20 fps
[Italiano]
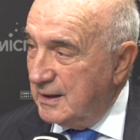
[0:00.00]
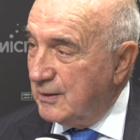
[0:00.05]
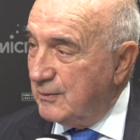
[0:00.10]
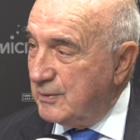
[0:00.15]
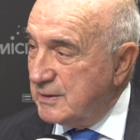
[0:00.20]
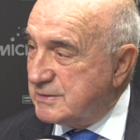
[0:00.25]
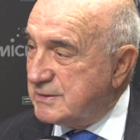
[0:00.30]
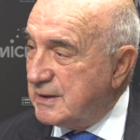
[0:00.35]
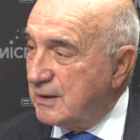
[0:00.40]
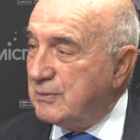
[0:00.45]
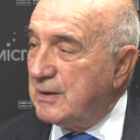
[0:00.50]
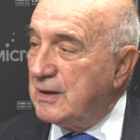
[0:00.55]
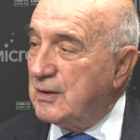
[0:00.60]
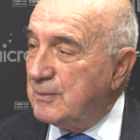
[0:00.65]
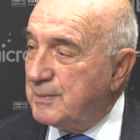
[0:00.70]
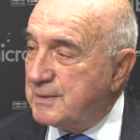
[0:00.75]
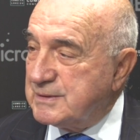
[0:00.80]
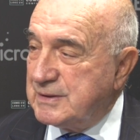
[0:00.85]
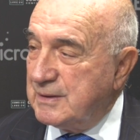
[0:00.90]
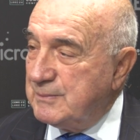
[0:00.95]
Questo è quello,
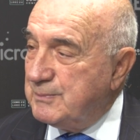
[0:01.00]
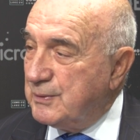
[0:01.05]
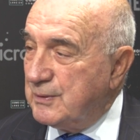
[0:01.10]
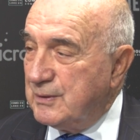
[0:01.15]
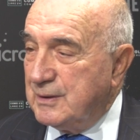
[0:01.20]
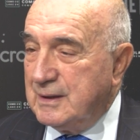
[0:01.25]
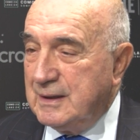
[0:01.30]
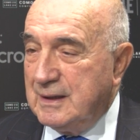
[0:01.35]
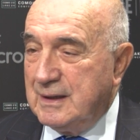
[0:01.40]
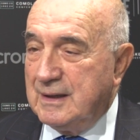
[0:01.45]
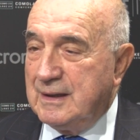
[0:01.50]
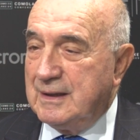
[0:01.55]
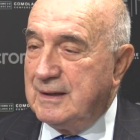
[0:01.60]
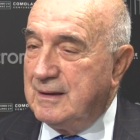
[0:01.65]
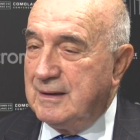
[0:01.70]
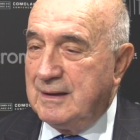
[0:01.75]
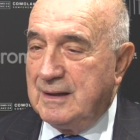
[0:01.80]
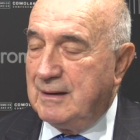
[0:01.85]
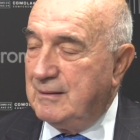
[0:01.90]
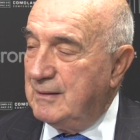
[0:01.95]
per esempio, il,
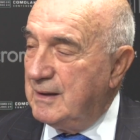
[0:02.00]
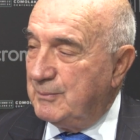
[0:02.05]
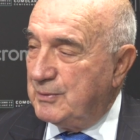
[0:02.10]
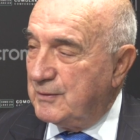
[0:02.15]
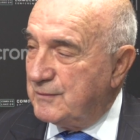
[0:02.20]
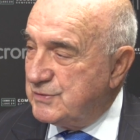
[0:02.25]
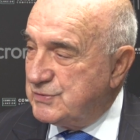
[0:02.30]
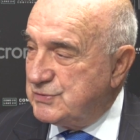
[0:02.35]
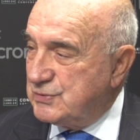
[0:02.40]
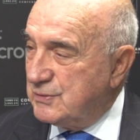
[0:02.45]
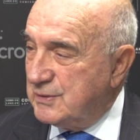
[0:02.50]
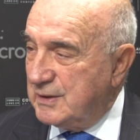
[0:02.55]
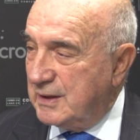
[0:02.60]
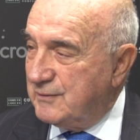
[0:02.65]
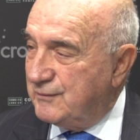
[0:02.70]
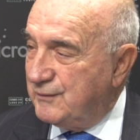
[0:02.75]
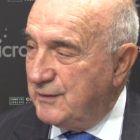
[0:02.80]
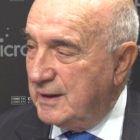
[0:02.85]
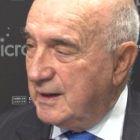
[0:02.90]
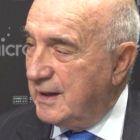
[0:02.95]
il, la, la, professione
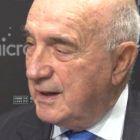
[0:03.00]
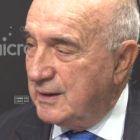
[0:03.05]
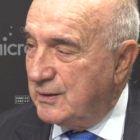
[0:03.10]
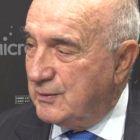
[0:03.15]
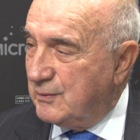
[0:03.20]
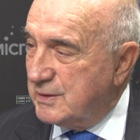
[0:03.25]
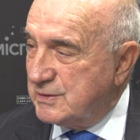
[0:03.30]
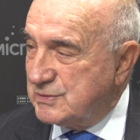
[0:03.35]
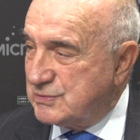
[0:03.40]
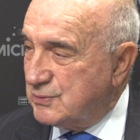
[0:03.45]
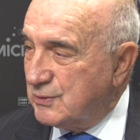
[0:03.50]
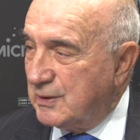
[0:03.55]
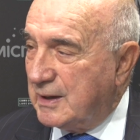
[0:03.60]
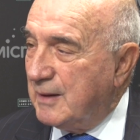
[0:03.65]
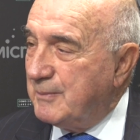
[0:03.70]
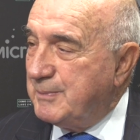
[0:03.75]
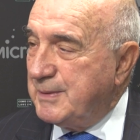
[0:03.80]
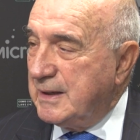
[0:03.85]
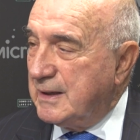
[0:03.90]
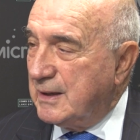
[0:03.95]
che fa lei, è questo,
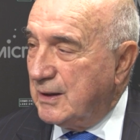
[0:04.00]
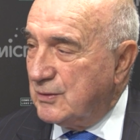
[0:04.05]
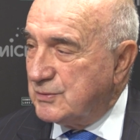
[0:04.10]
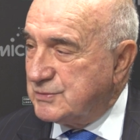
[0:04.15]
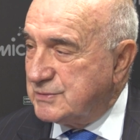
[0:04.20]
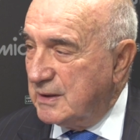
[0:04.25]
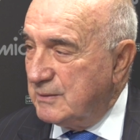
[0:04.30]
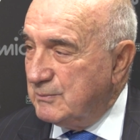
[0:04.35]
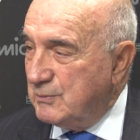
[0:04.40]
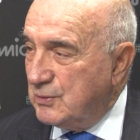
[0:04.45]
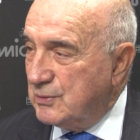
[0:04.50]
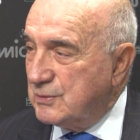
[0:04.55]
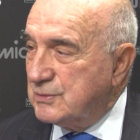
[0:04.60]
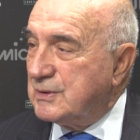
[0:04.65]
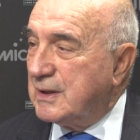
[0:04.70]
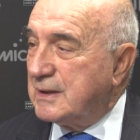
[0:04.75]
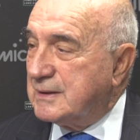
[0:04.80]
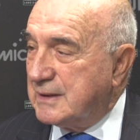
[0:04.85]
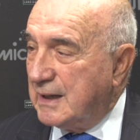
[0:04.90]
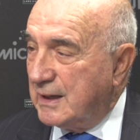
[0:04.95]
capire cos'è il
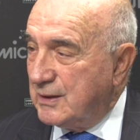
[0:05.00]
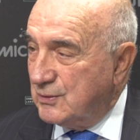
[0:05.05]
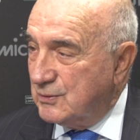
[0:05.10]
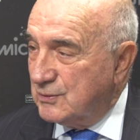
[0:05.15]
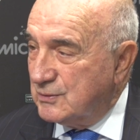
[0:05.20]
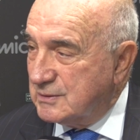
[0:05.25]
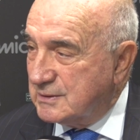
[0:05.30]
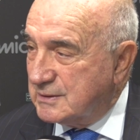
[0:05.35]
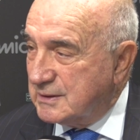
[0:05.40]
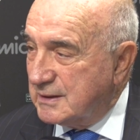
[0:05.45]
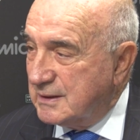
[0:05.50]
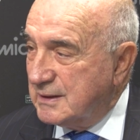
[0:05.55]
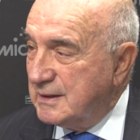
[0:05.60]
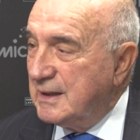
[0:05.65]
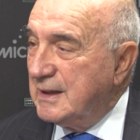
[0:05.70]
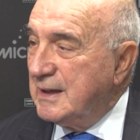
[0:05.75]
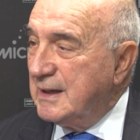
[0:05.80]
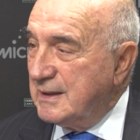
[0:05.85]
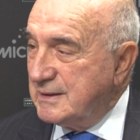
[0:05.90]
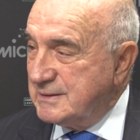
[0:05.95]
mondo e andare oltre.
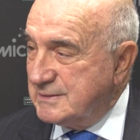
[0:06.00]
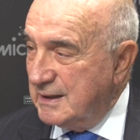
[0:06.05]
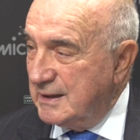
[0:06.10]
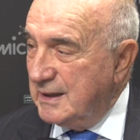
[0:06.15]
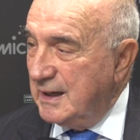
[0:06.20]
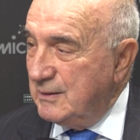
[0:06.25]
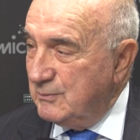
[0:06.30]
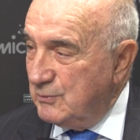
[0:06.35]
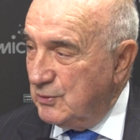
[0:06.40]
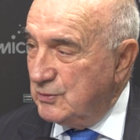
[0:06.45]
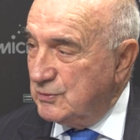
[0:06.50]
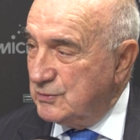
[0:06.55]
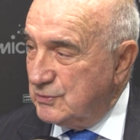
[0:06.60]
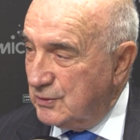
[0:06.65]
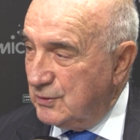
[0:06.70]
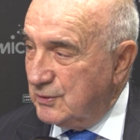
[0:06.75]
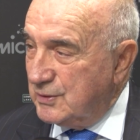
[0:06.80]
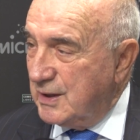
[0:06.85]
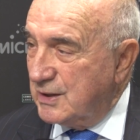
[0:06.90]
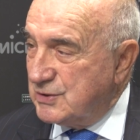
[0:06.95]
Se lei il
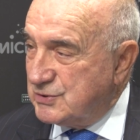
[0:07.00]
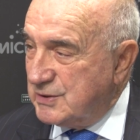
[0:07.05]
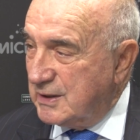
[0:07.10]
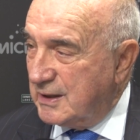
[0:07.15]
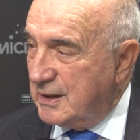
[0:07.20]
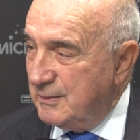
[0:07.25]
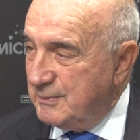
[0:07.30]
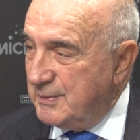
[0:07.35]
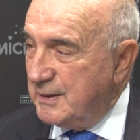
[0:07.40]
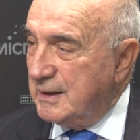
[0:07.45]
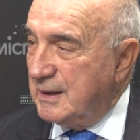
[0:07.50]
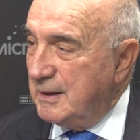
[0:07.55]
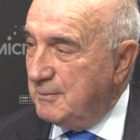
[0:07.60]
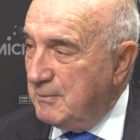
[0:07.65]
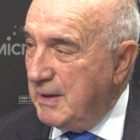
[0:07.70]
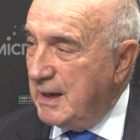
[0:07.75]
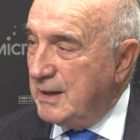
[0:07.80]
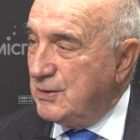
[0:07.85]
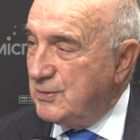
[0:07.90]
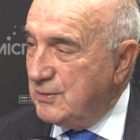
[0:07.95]
mondo lo riesce a capire
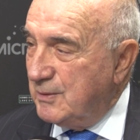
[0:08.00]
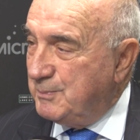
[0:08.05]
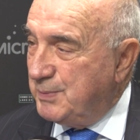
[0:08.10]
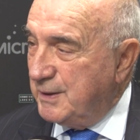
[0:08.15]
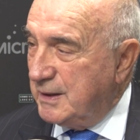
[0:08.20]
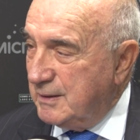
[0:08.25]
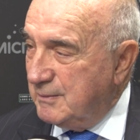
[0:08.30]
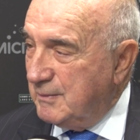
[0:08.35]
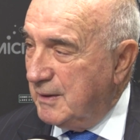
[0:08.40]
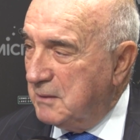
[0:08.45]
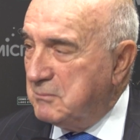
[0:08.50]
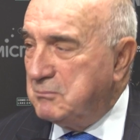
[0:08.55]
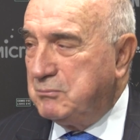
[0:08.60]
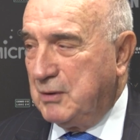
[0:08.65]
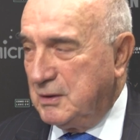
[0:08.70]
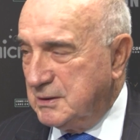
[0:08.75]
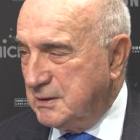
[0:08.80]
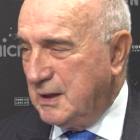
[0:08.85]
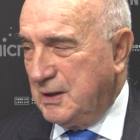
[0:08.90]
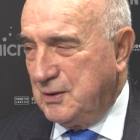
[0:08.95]
meglio e prima,
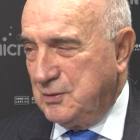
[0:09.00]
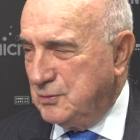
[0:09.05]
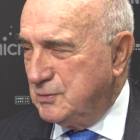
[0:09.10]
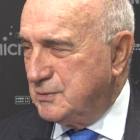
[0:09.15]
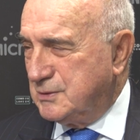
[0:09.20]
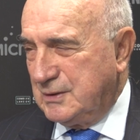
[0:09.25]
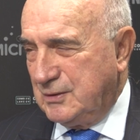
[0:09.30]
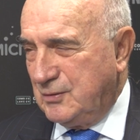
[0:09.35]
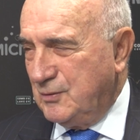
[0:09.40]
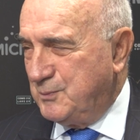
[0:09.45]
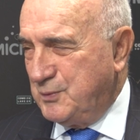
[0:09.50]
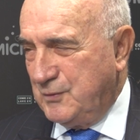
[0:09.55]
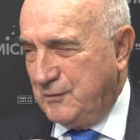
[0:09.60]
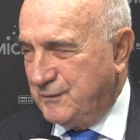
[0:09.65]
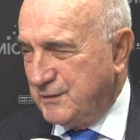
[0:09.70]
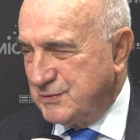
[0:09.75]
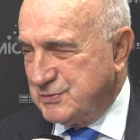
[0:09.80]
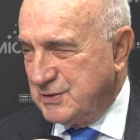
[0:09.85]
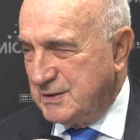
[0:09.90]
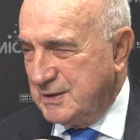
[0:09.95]
può andare oltre con più
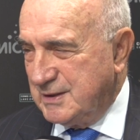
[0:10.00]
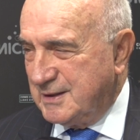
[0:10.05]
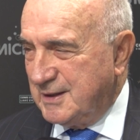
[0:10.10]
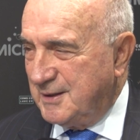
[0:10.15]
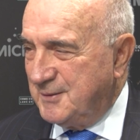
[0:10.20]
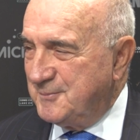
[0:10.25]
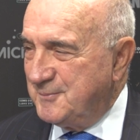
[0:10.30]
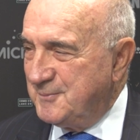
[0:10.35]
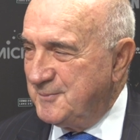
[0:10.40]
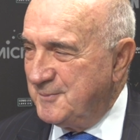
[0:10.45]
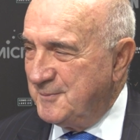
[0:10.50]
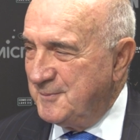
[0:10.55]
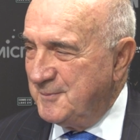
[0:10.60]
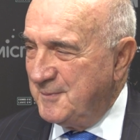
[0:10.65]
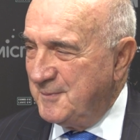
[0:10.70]
facilità.